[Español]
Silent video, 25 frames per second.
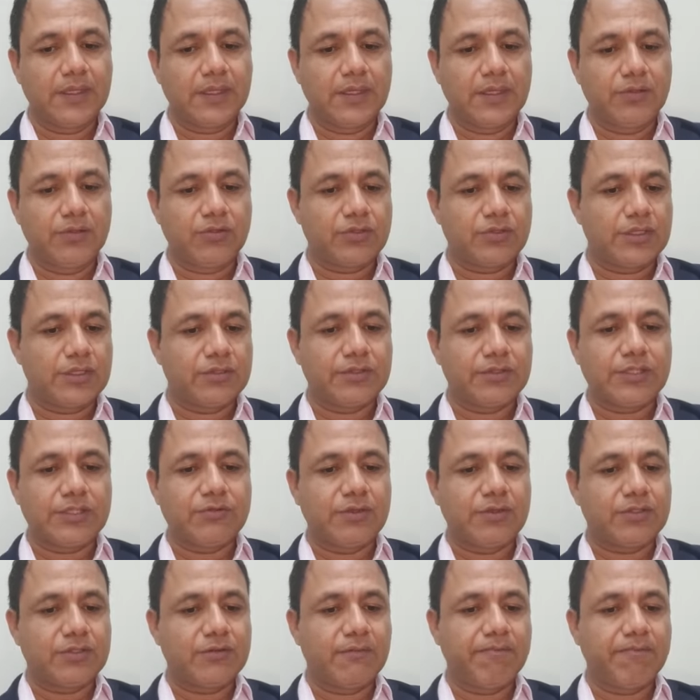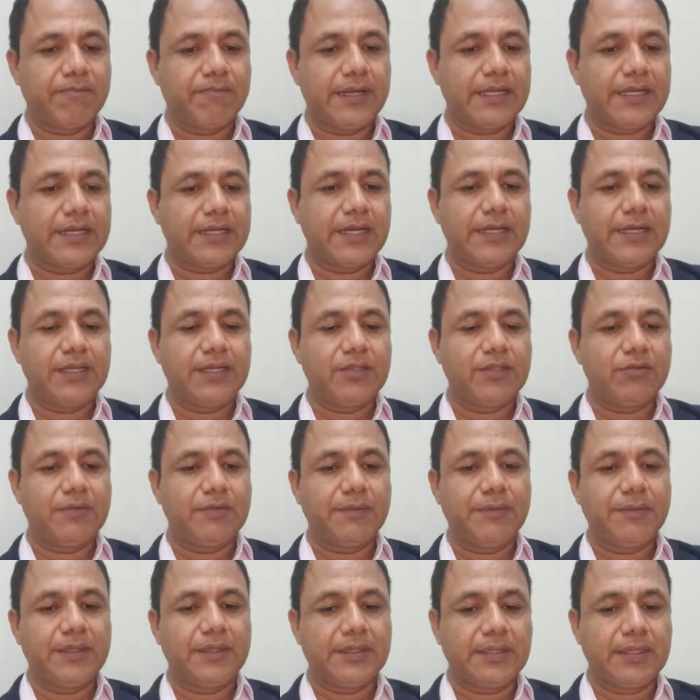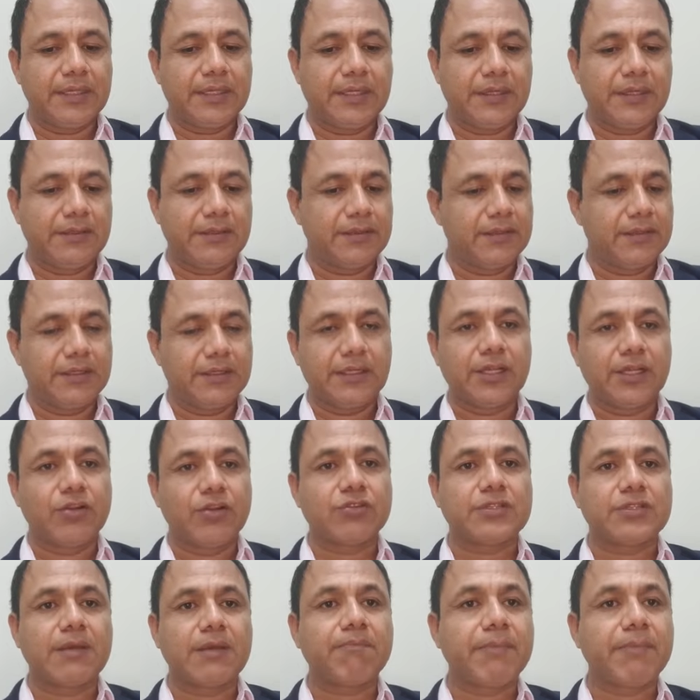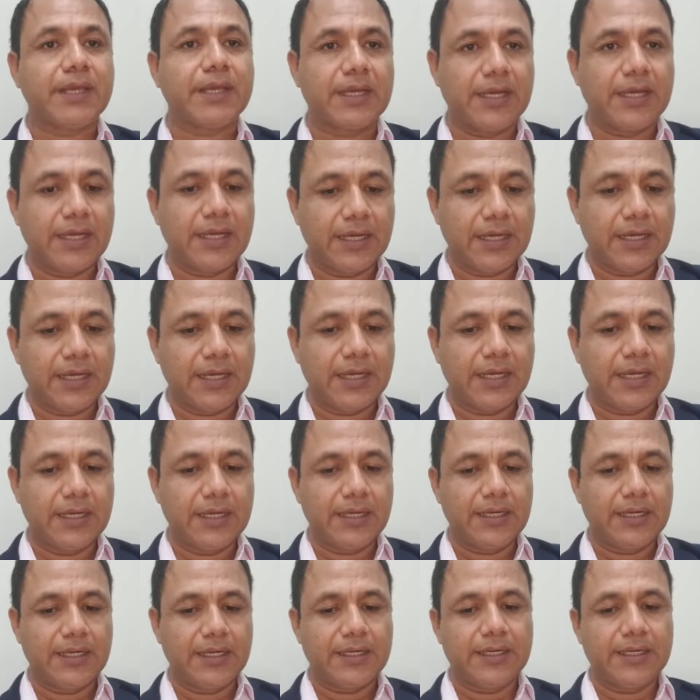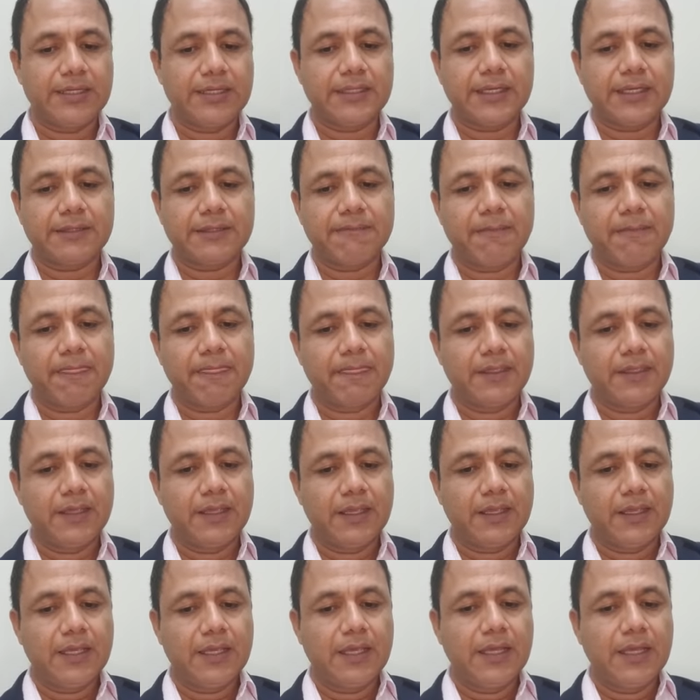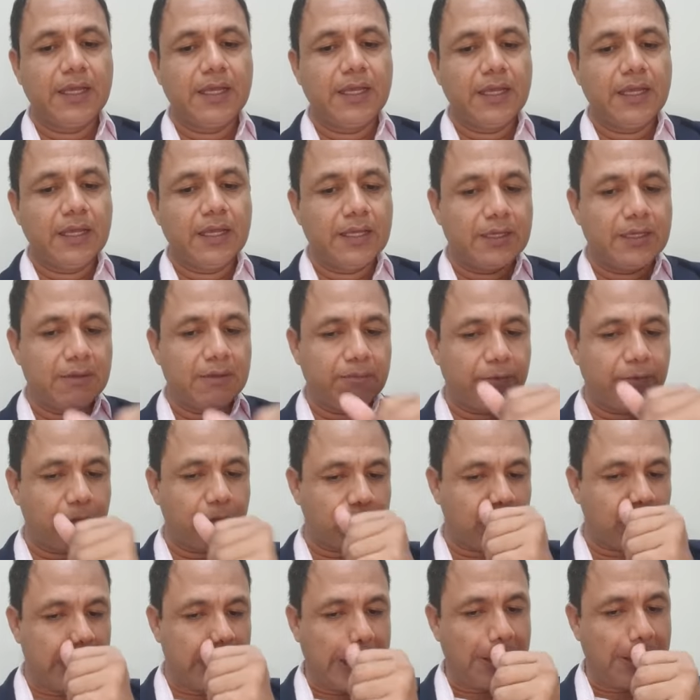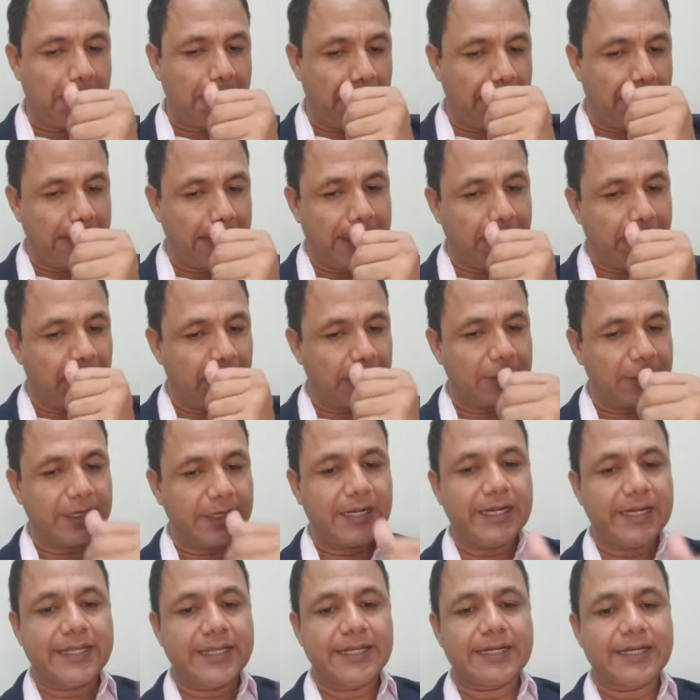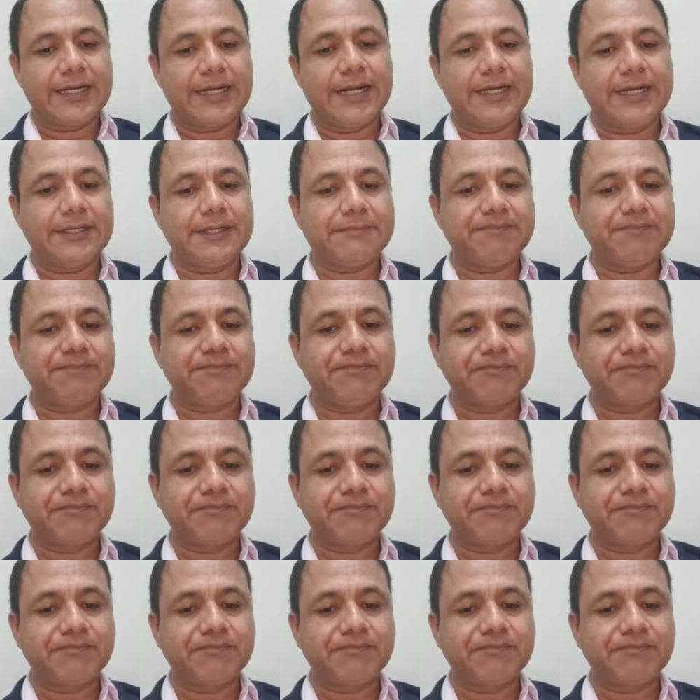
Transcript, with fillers: Entonces es una situación precaria y obviamente que no se apega a la legalidad. Por otro lado, de acuerdo a la ley agraria,